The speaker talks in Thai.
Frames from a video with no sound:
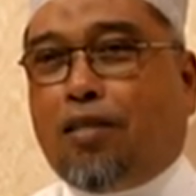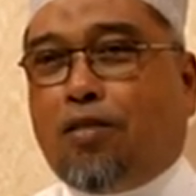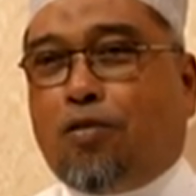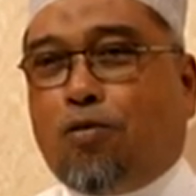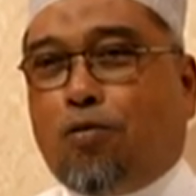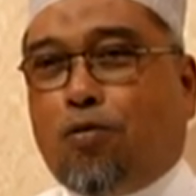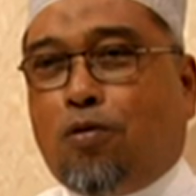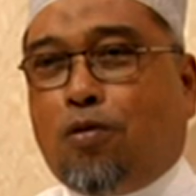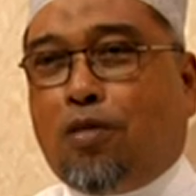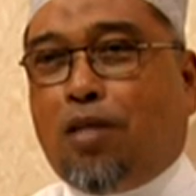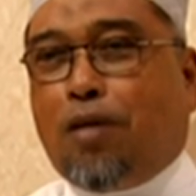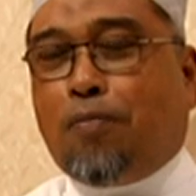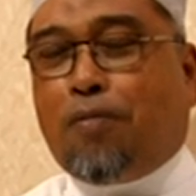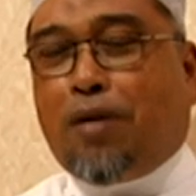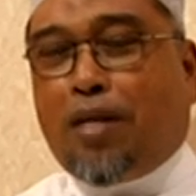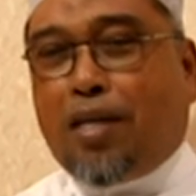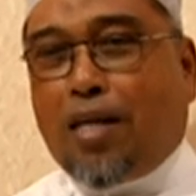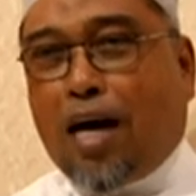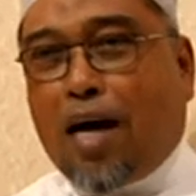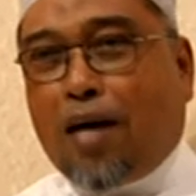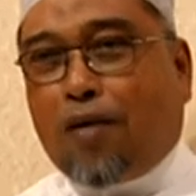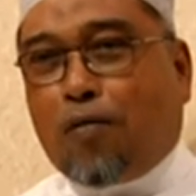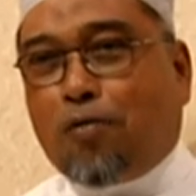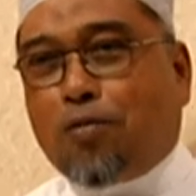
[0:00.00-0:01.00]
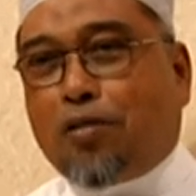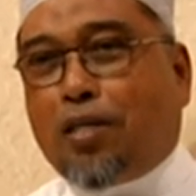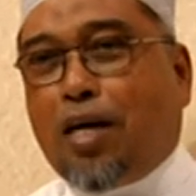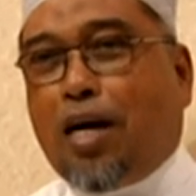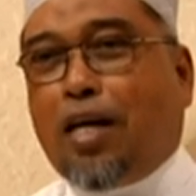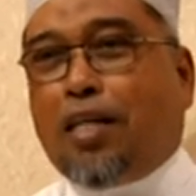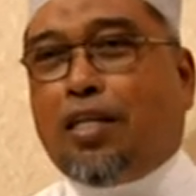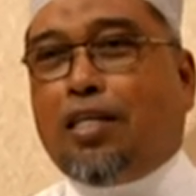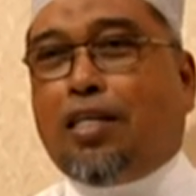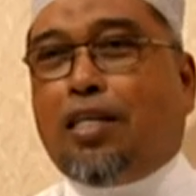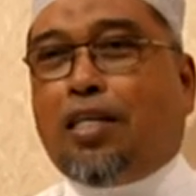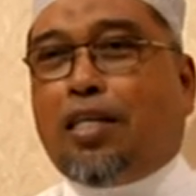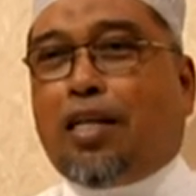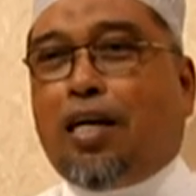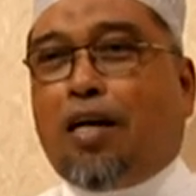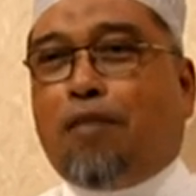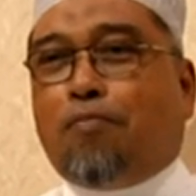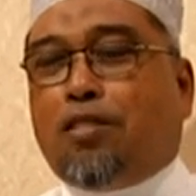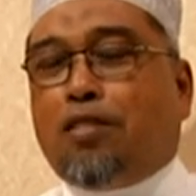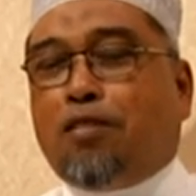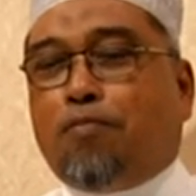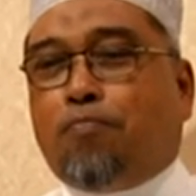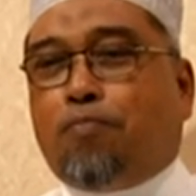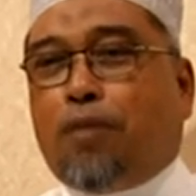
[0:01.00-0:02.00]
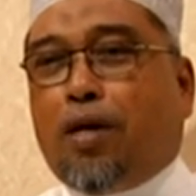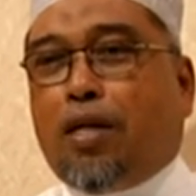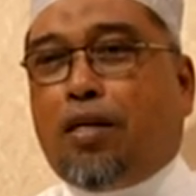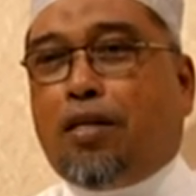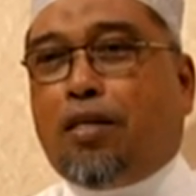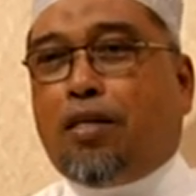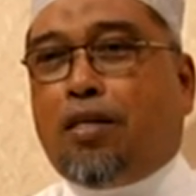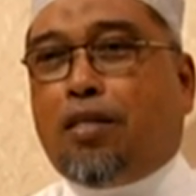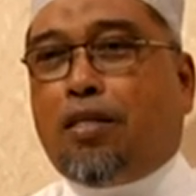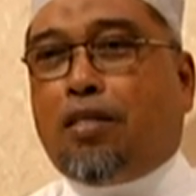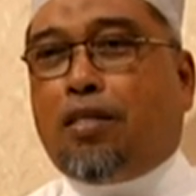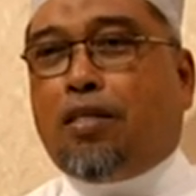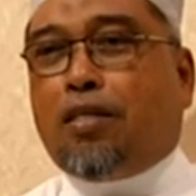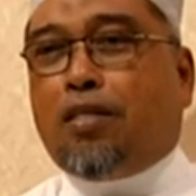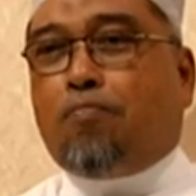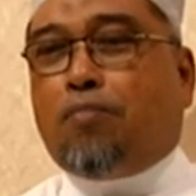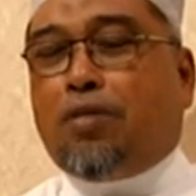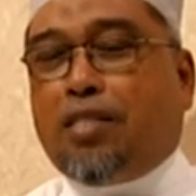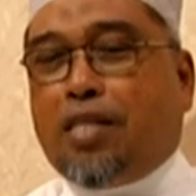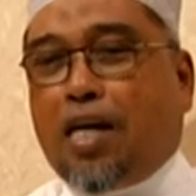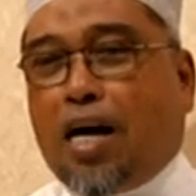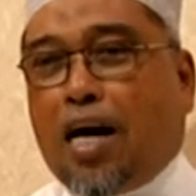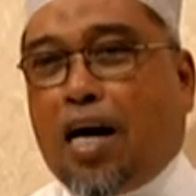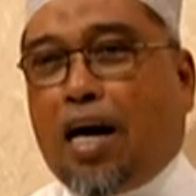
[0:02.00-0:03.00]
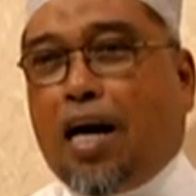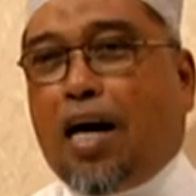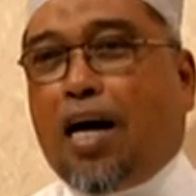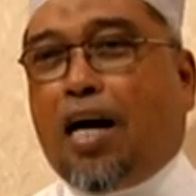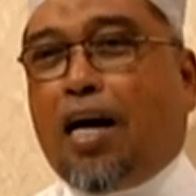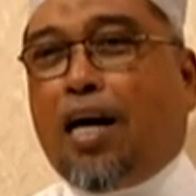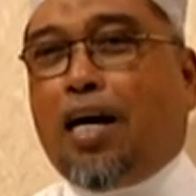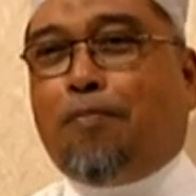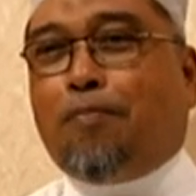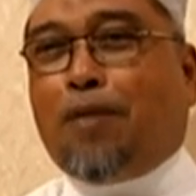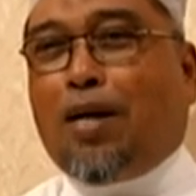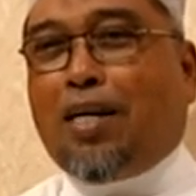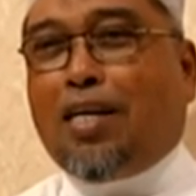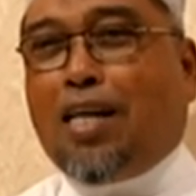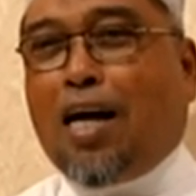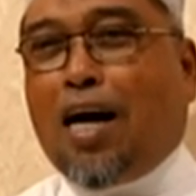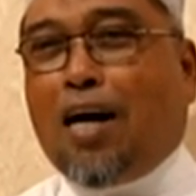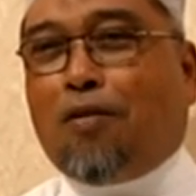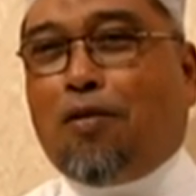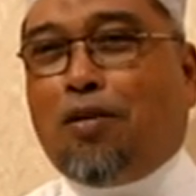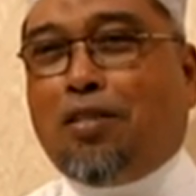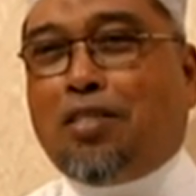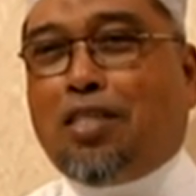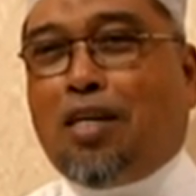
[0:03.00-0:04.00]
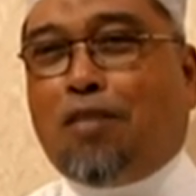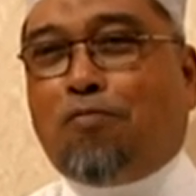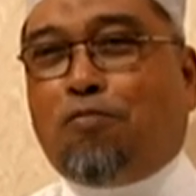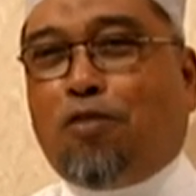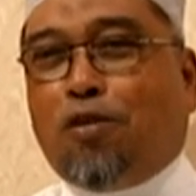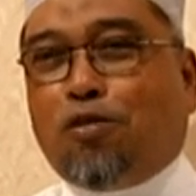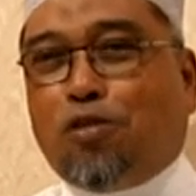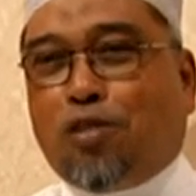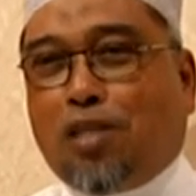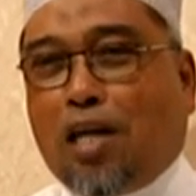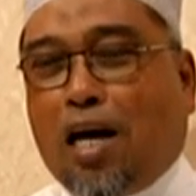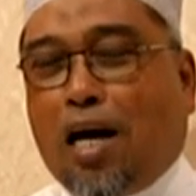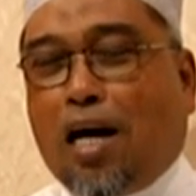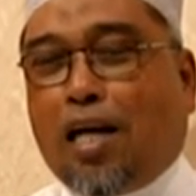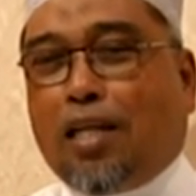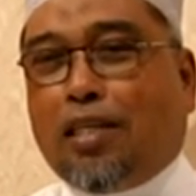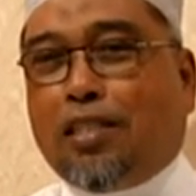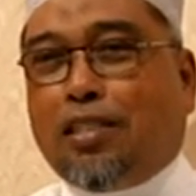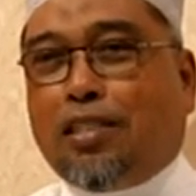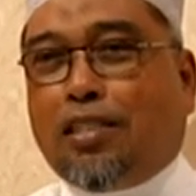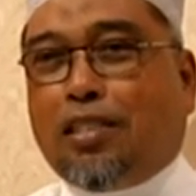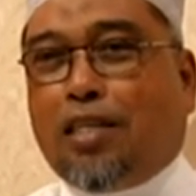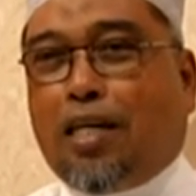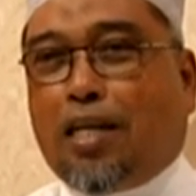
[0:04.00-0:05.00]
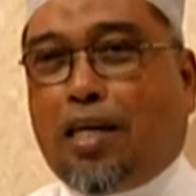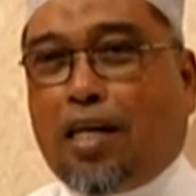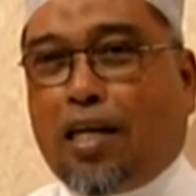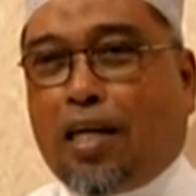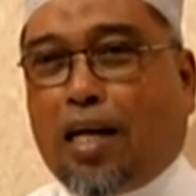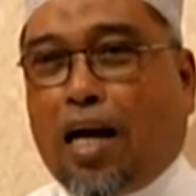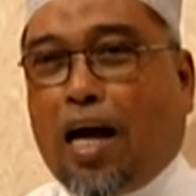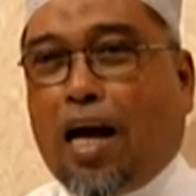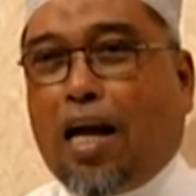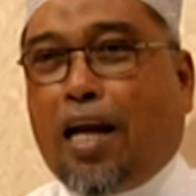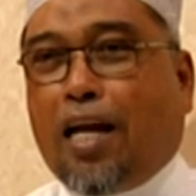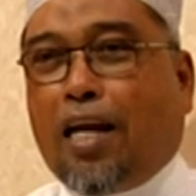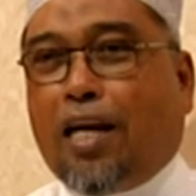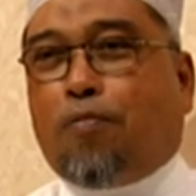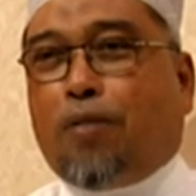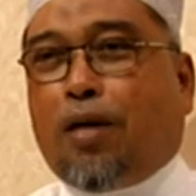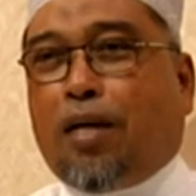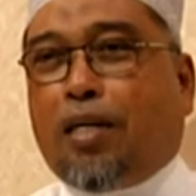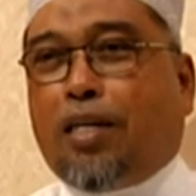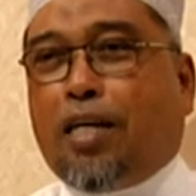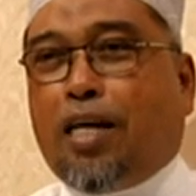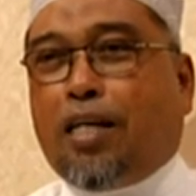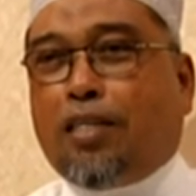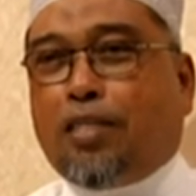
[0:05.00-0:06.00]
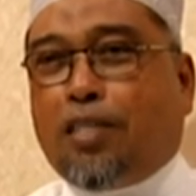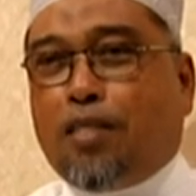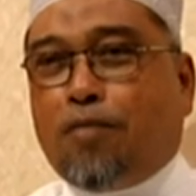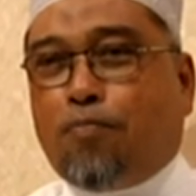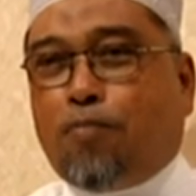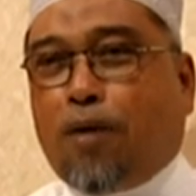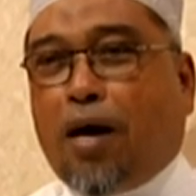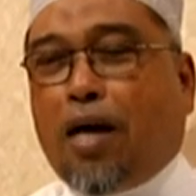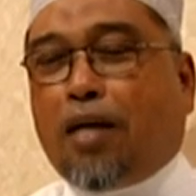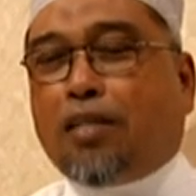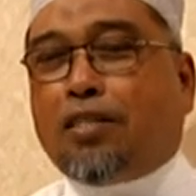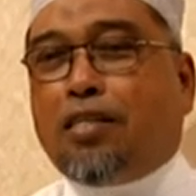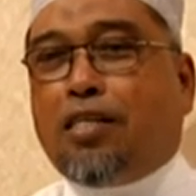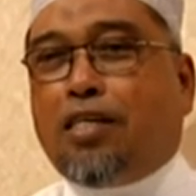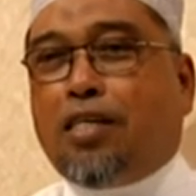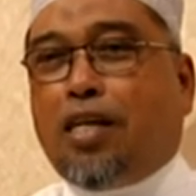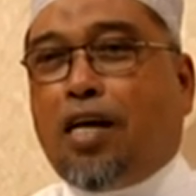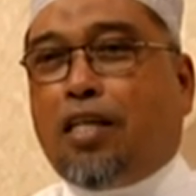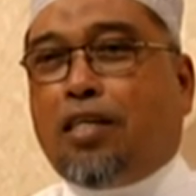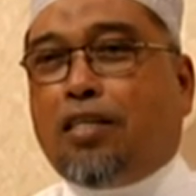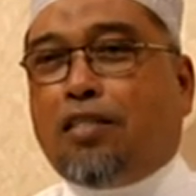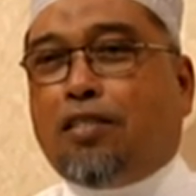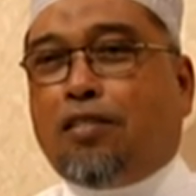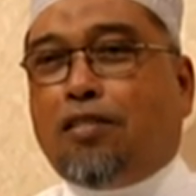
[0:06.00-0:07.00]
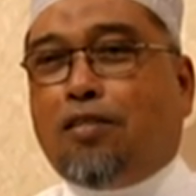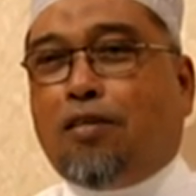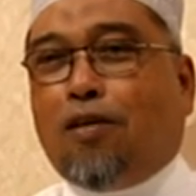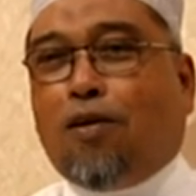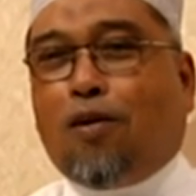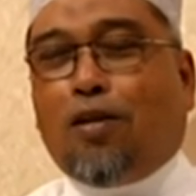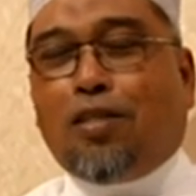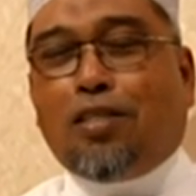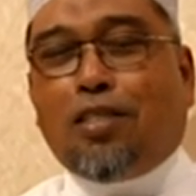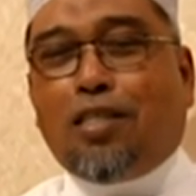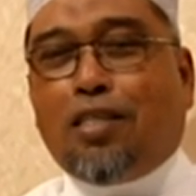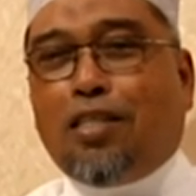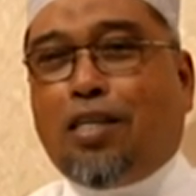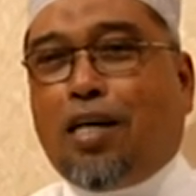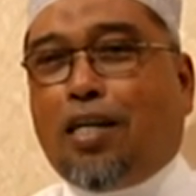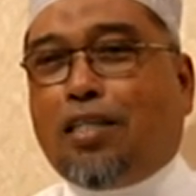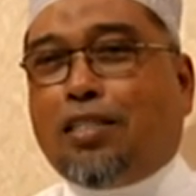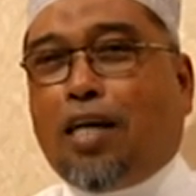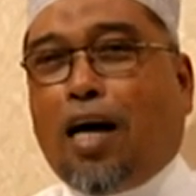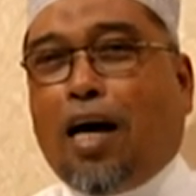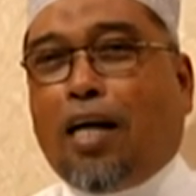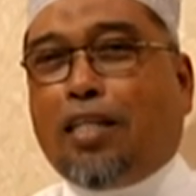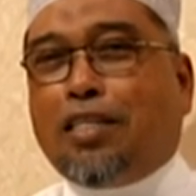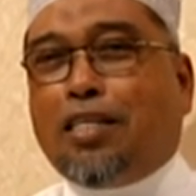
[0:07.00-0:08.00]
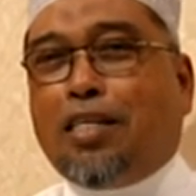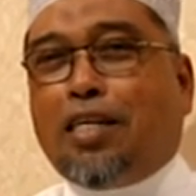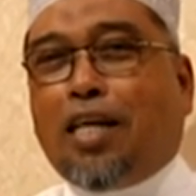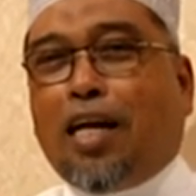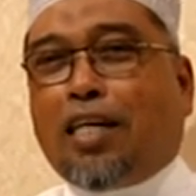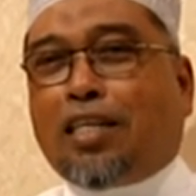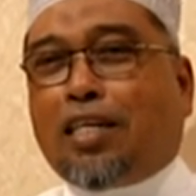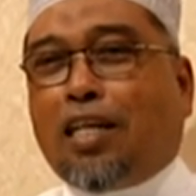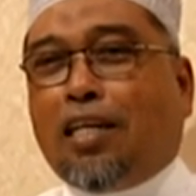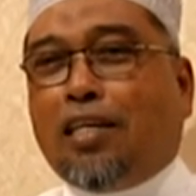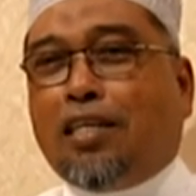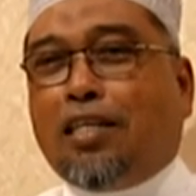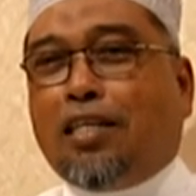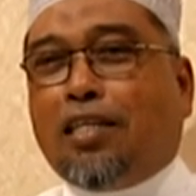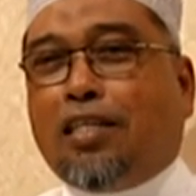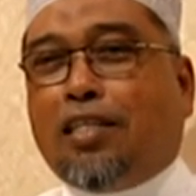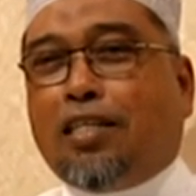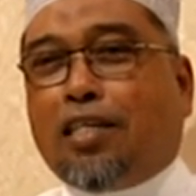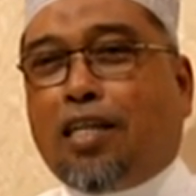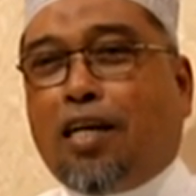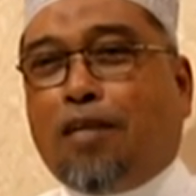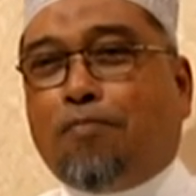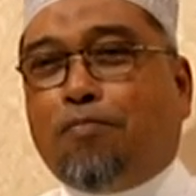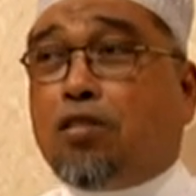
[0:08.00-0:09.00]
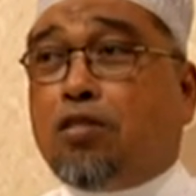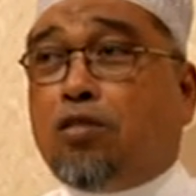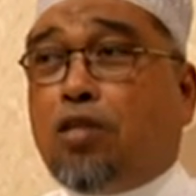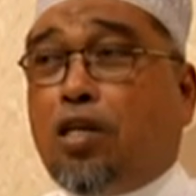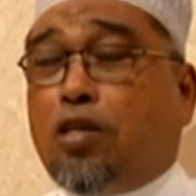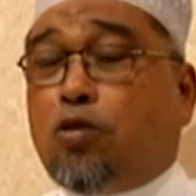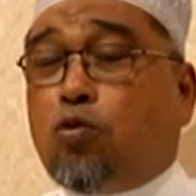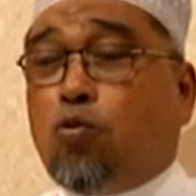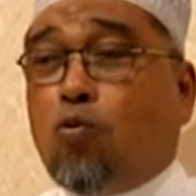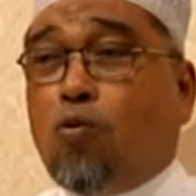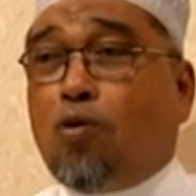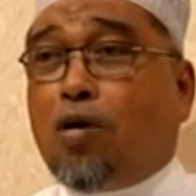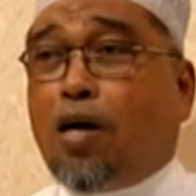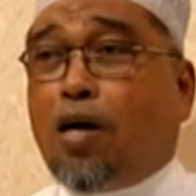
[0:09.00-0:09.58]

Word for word: ดุลและภรรยาของท่านนะครับซึ่งเป็นบิดามารดาของอาจารย์ฟาวซานดาราไกไปได้ได้ที่พักที่นั่นนอนที่นั่น ทานที่นั่นกันเลยนะครับ ในช่วง